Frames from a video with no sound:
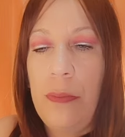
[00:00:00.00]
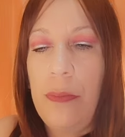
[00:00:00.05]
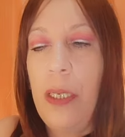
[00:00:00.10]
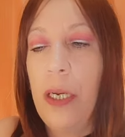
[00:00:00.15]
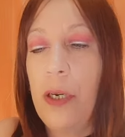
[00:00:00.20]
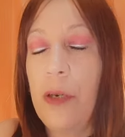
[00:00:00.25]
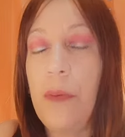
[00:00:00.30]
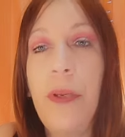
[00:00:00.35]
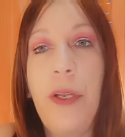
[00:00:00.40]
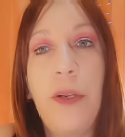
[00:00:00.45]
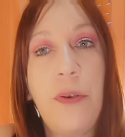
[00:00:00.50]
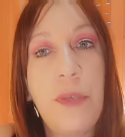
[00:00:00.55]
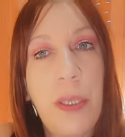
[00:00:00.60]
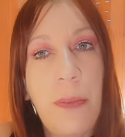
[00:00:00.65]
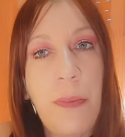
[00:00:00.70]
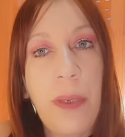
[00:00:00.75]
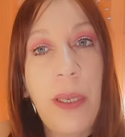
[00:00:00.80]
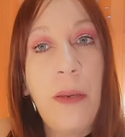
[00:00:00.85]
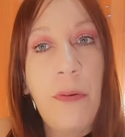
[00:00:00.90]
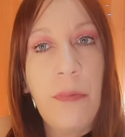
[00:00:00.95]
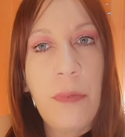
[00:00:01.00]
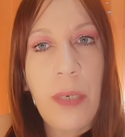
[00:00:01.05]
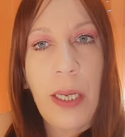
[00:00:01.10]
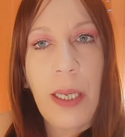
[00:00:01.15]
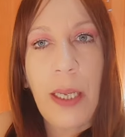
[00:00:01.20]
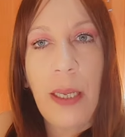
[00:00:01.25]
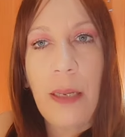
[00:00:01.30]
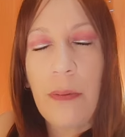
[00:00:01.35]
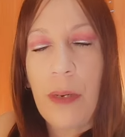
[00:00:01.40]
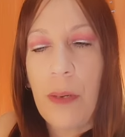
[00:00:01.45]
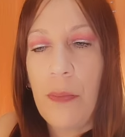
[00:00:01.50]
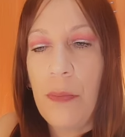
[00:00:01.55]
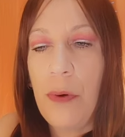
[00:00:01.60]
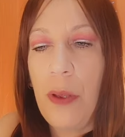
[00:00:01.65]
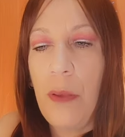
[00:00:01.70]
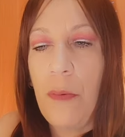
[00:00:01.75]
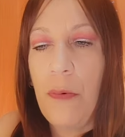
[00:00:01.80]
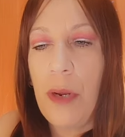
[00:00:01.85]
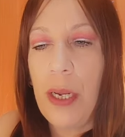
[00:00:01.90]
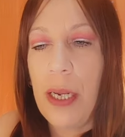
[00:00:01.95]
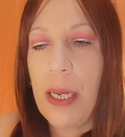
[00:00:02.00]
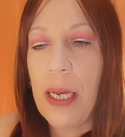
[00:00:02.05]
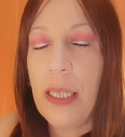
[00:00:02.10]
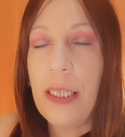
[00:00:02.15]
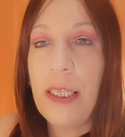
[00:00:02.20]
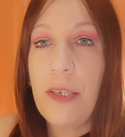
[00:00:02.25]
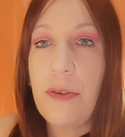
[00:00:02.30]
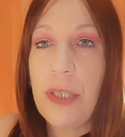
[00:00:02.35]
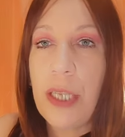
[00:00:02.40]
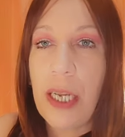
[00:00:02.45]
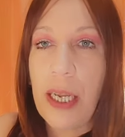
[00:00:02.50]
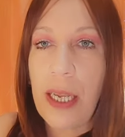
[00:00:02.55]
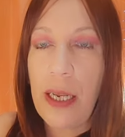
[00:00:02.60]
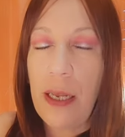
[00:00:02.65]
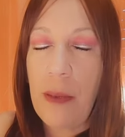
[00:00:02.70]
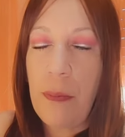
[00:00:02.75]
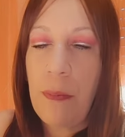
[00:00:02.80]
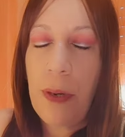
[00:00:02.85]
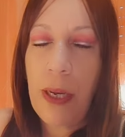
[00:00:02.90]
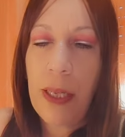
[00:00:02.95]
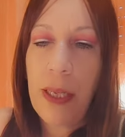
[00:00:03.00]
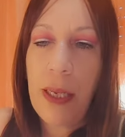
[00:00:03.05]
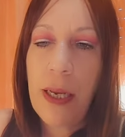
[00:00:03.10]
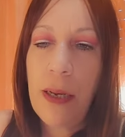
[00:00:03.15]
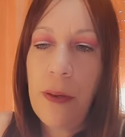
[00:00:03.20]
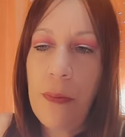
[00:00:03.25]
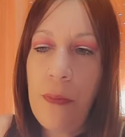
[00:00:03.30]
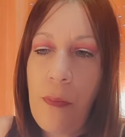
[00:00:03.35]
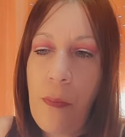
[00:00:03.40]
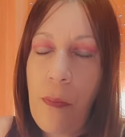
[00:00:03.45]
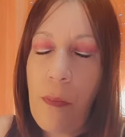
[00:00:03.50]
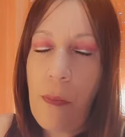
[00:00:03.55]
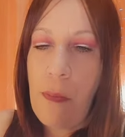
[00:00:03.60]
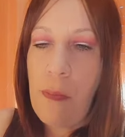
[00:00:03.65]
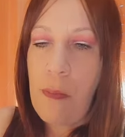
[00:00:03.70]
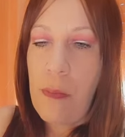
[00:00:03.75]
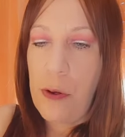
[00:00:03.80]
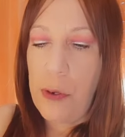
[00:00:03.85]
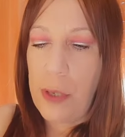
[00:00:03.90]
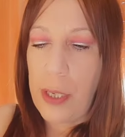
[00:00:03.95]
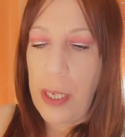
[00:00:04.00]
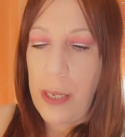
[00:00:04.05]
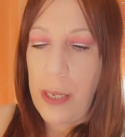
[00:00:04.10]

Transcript: el romero también es una hierba muy buena que se usa aquí en España. Ok.